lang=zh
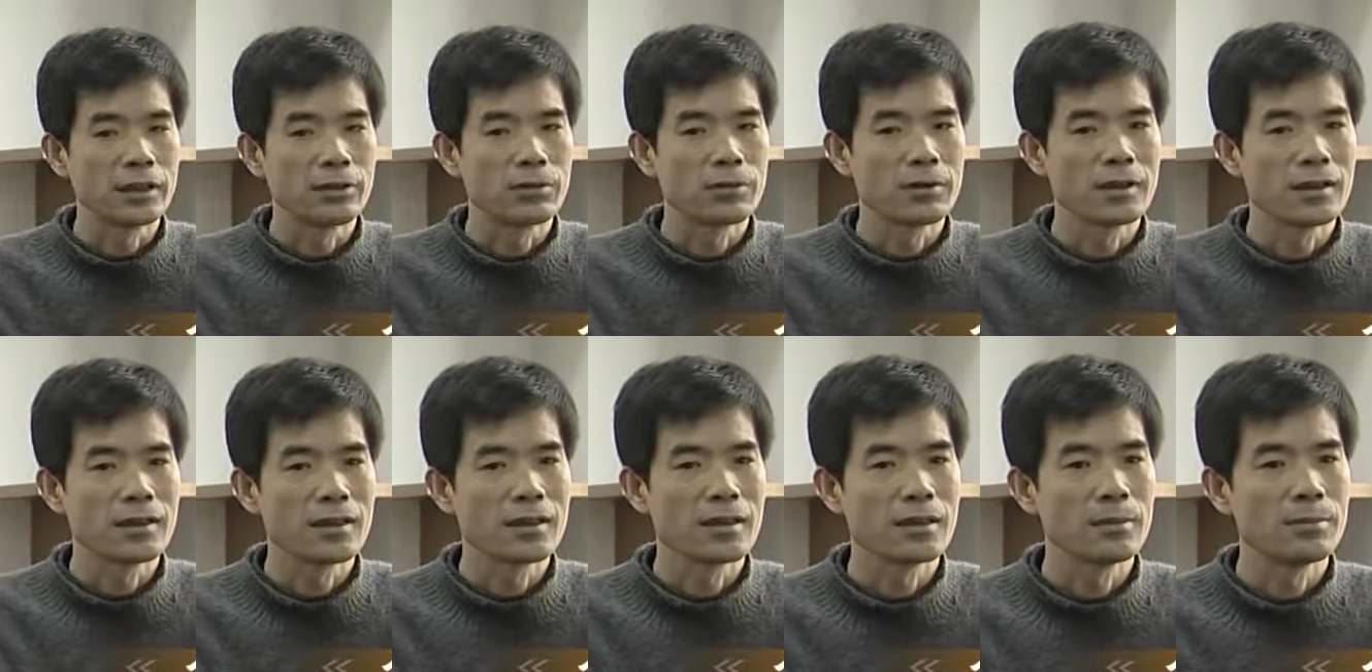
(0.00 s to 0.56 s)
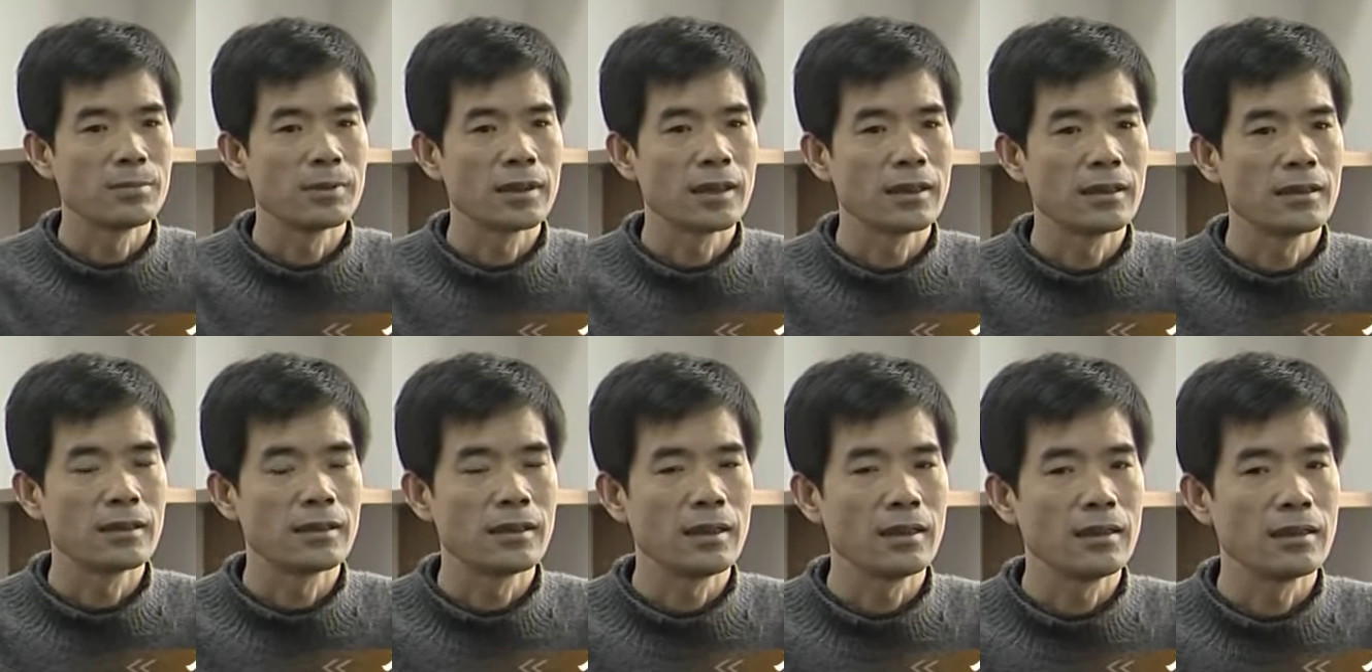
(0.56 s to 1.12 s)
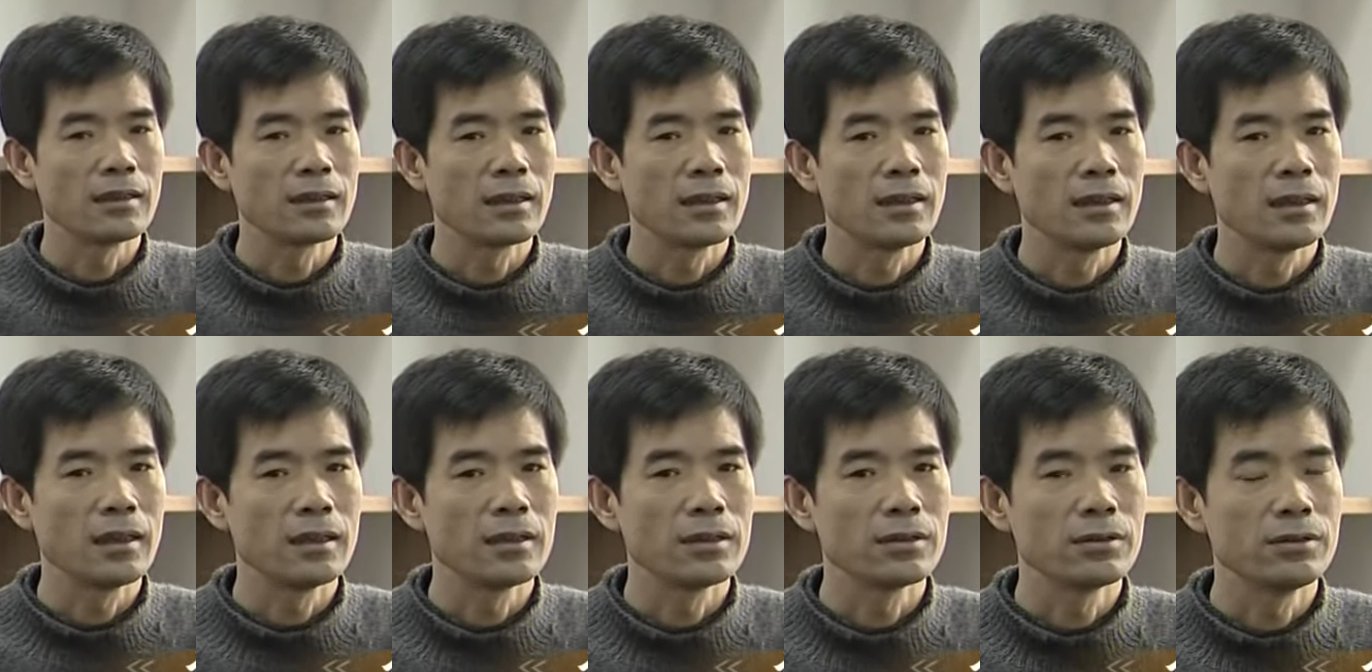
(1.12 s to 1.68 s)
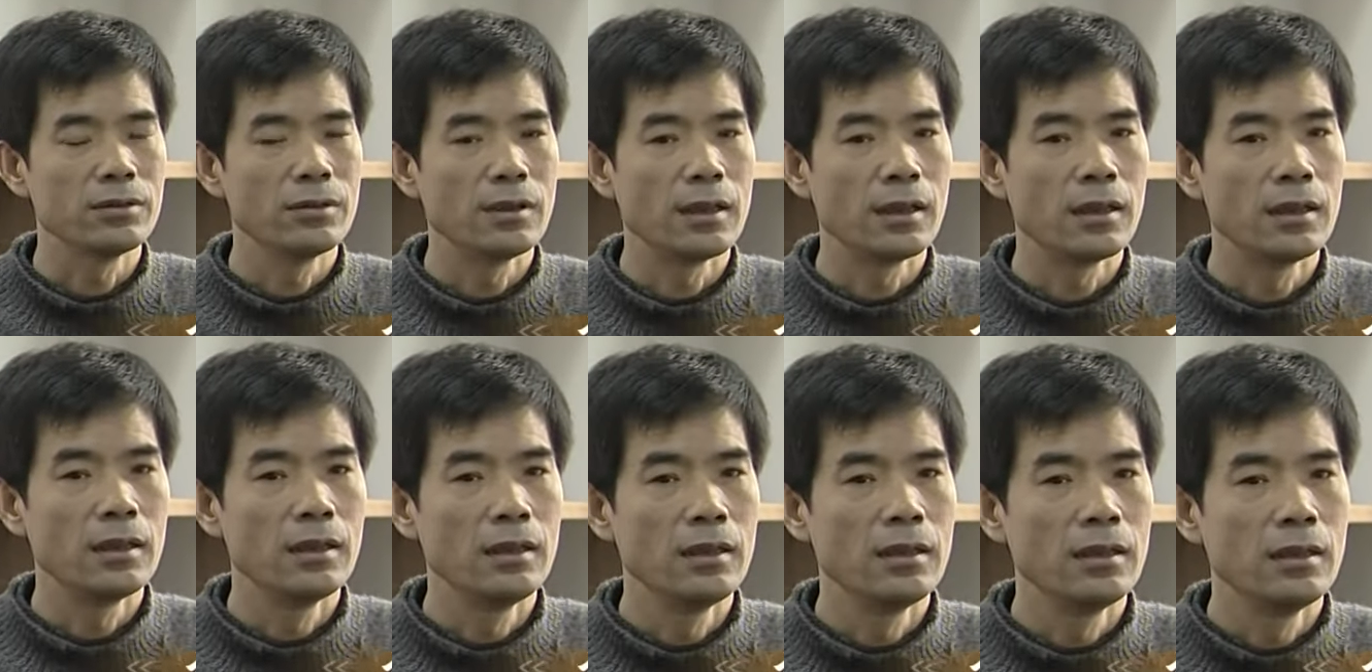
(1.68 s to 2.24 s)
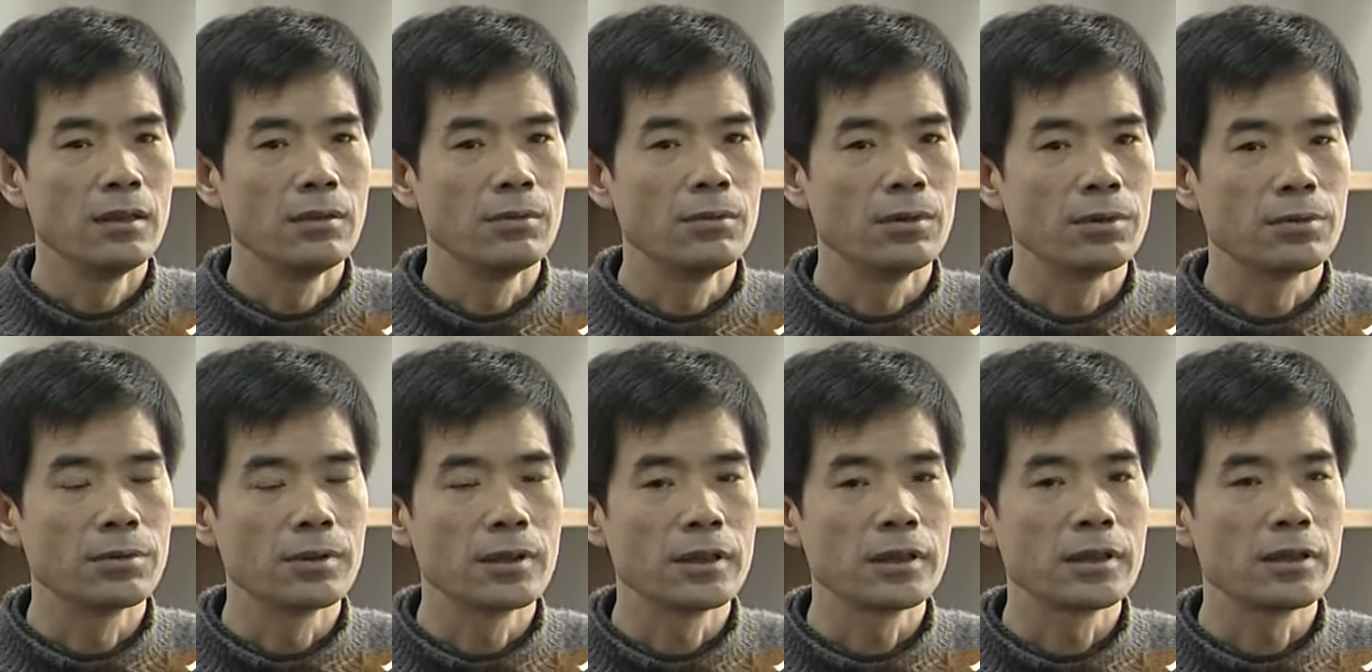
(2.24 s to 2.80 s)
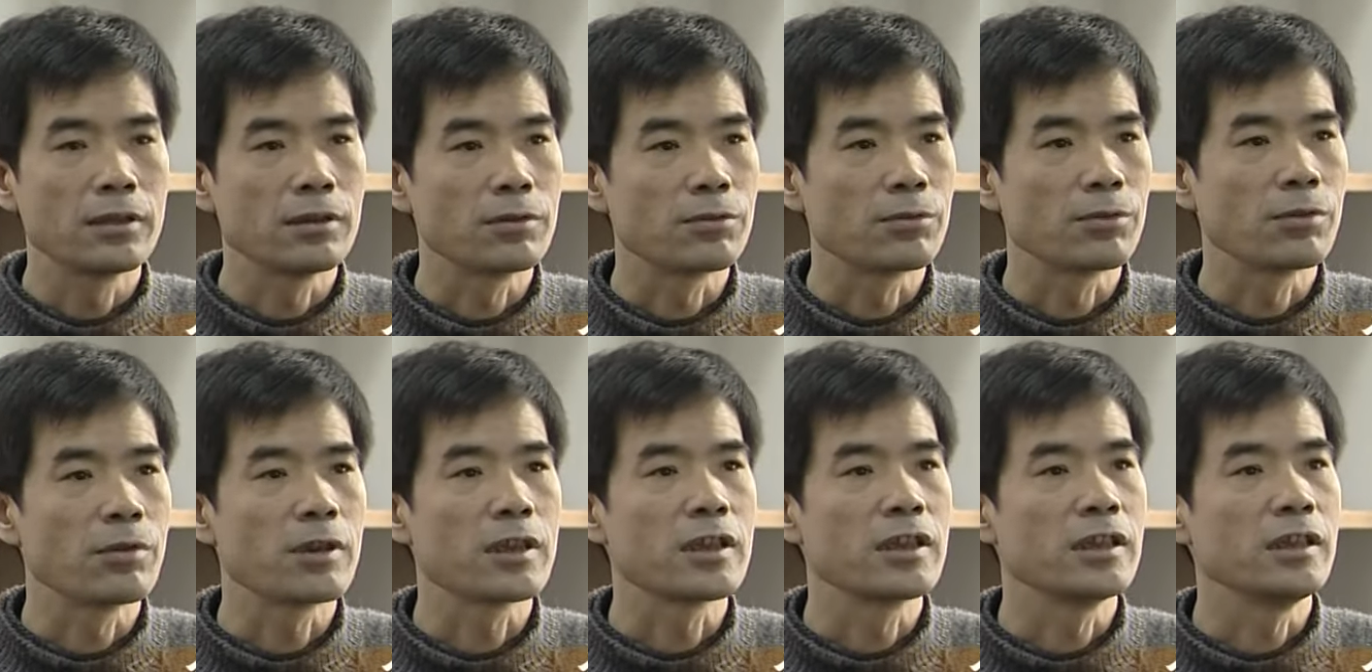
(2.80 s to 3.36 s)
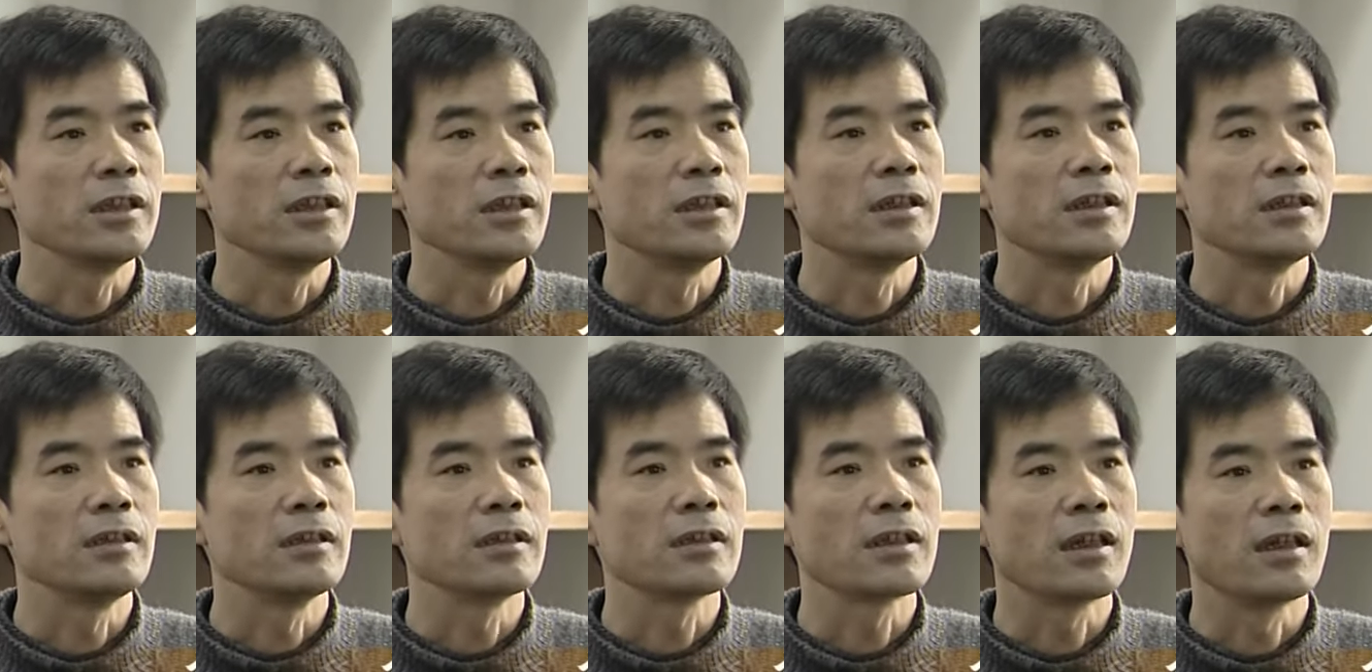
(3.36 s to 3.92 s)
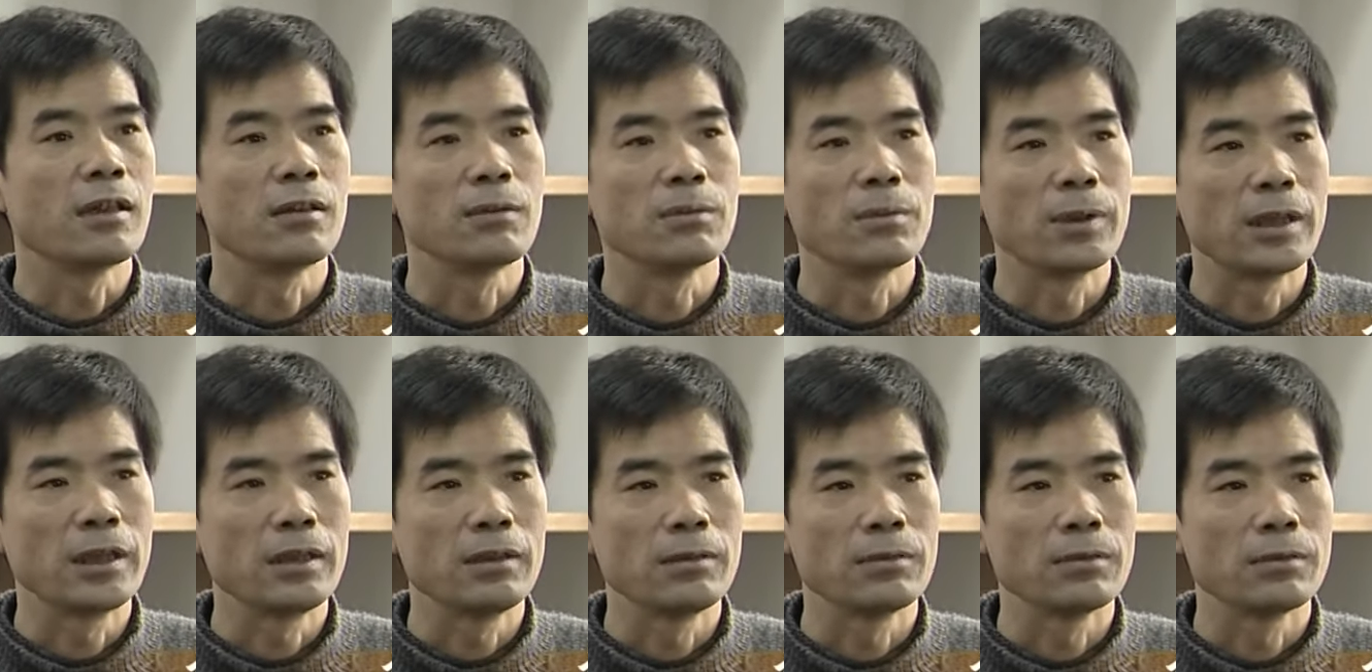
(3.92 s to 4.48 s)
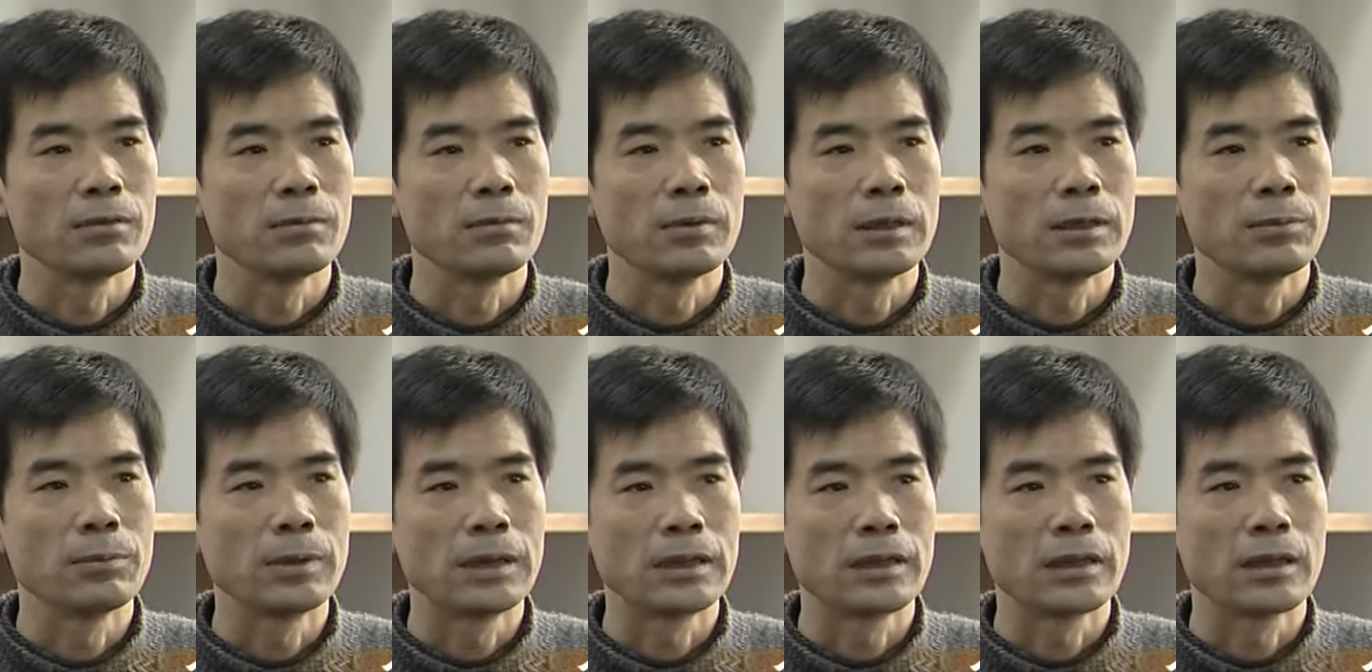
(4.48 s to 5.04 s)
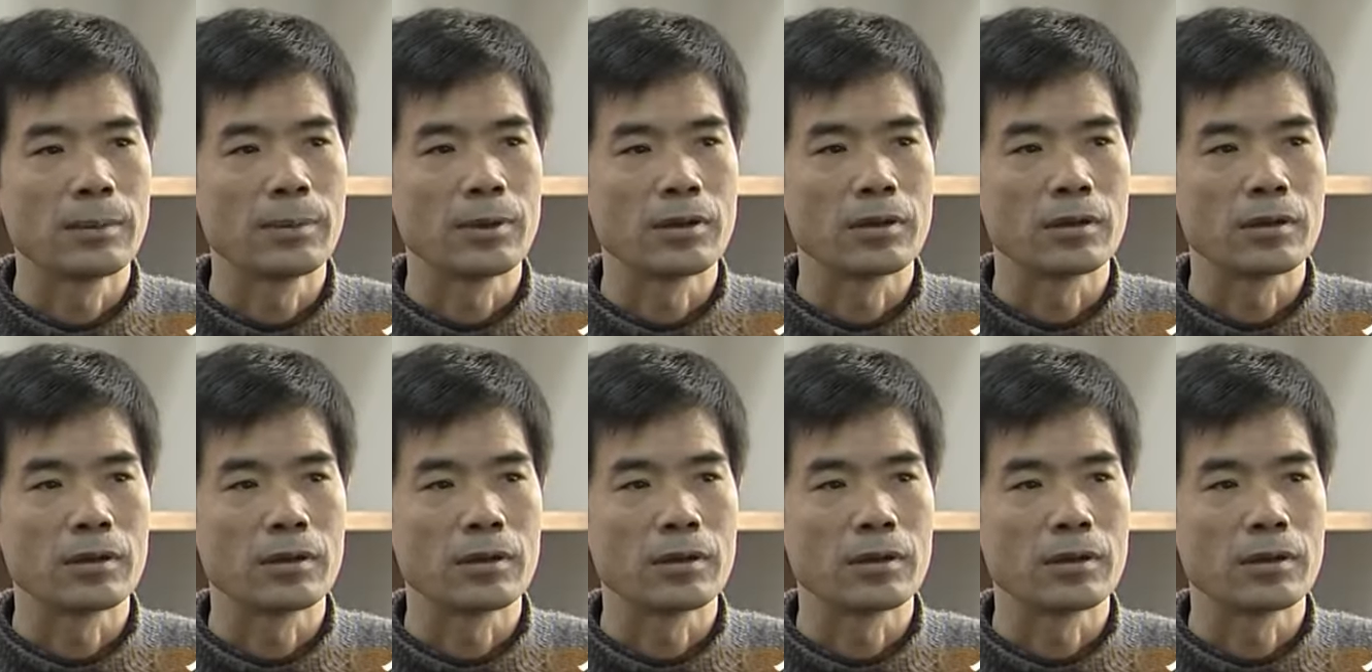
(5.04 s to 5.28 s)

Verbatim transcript: 出这个西部概电影概念以后啊，我觉得主要是以西影厂为为为代表